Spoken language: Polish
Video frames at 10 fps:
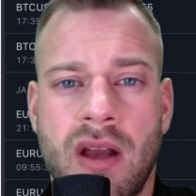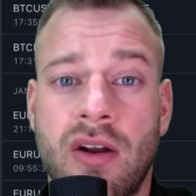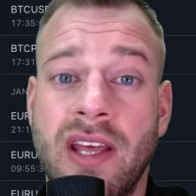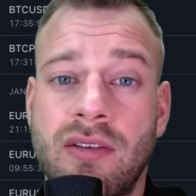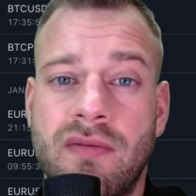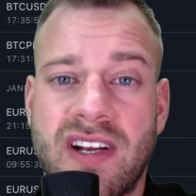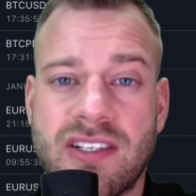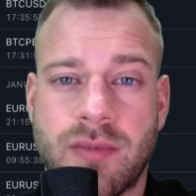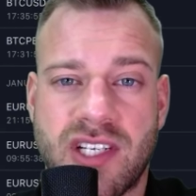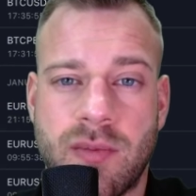Kolejną
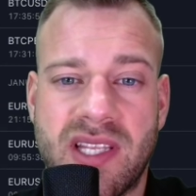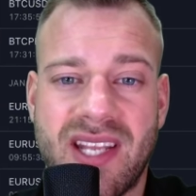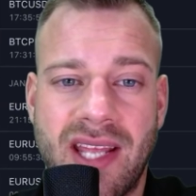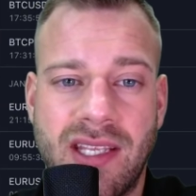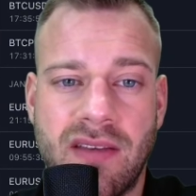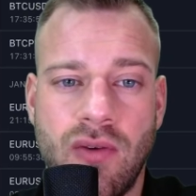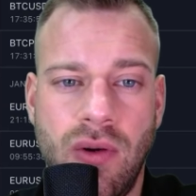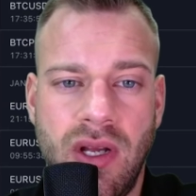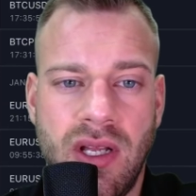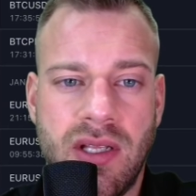ważną rzeczą na
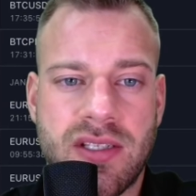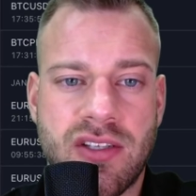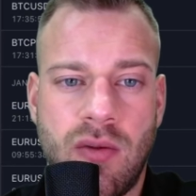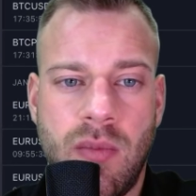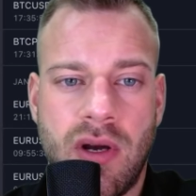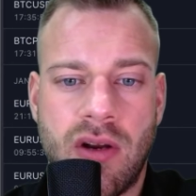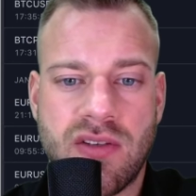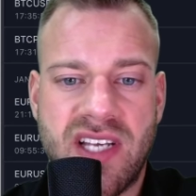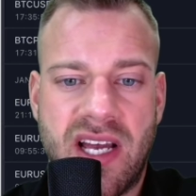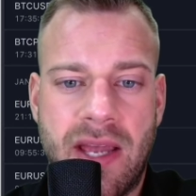TradingView są
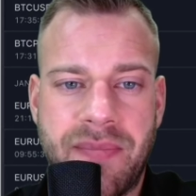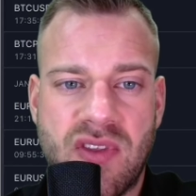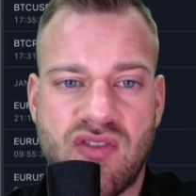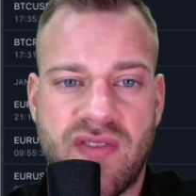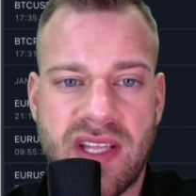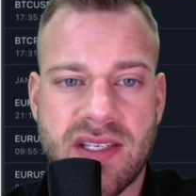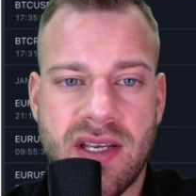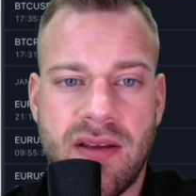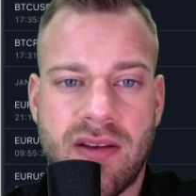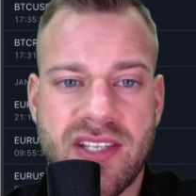rodzaje świec,
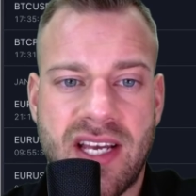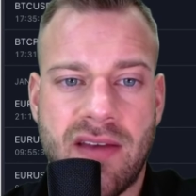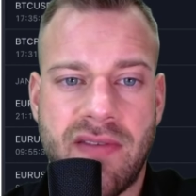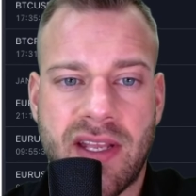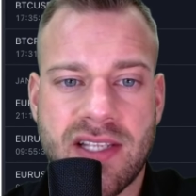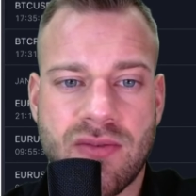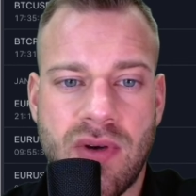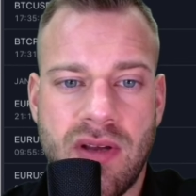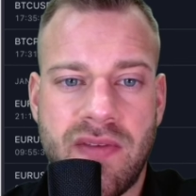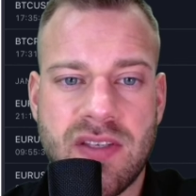rodzaje
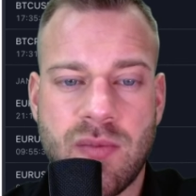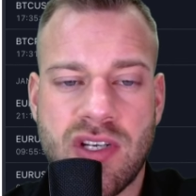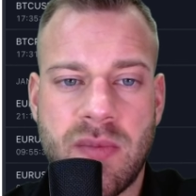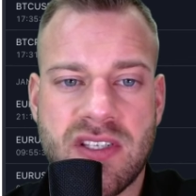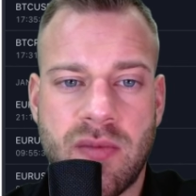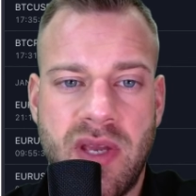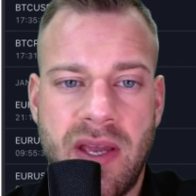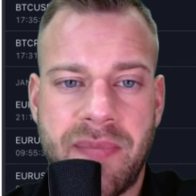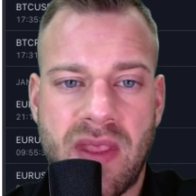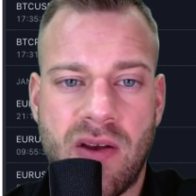wykresu. Więc możemy sobie
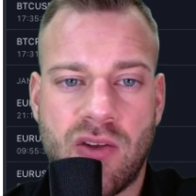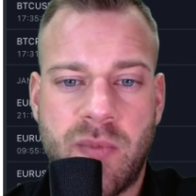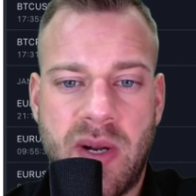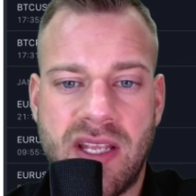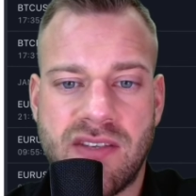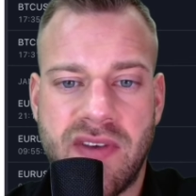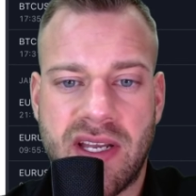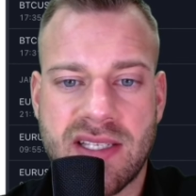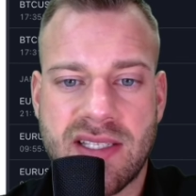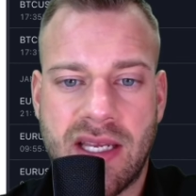mm, odpalić
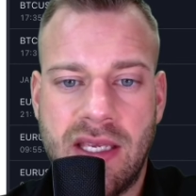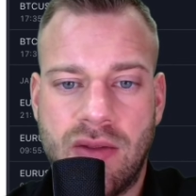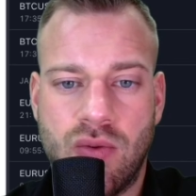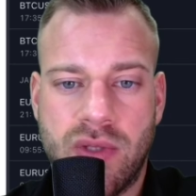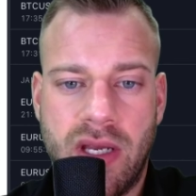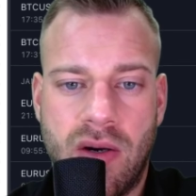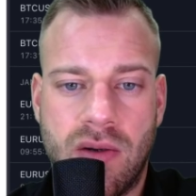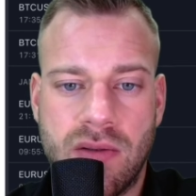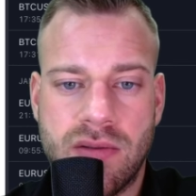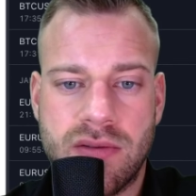wykres taki tutaj
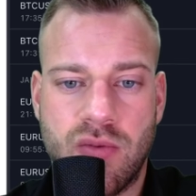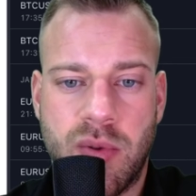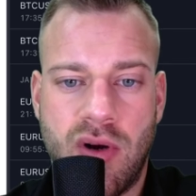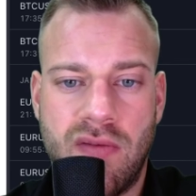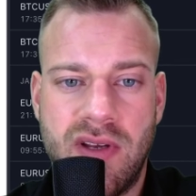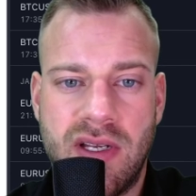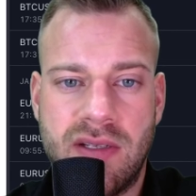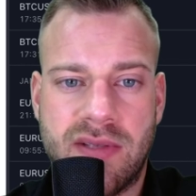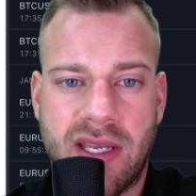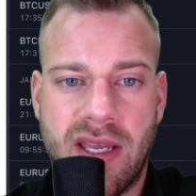o
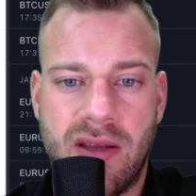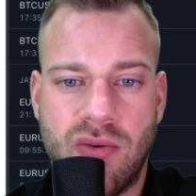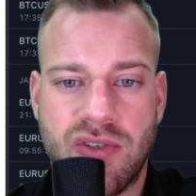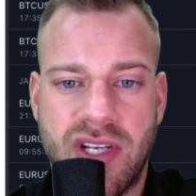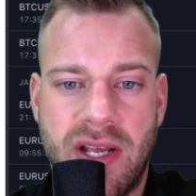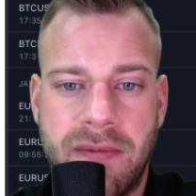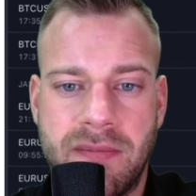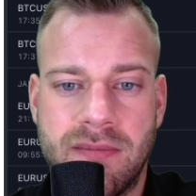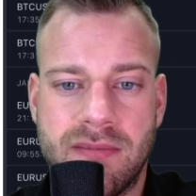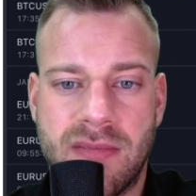słupkowy, takie różne
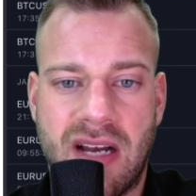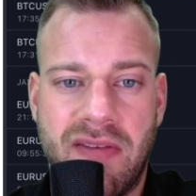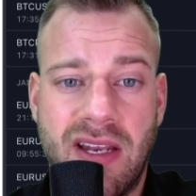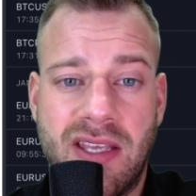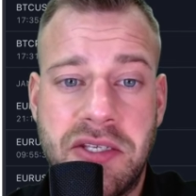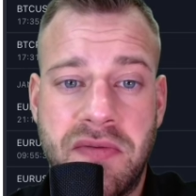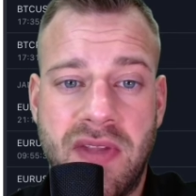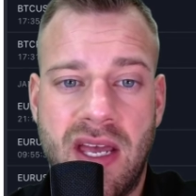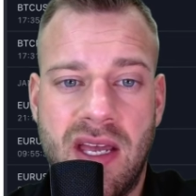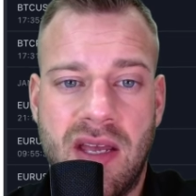mm, kafelki
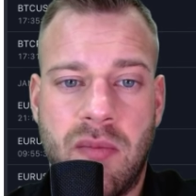dziwne.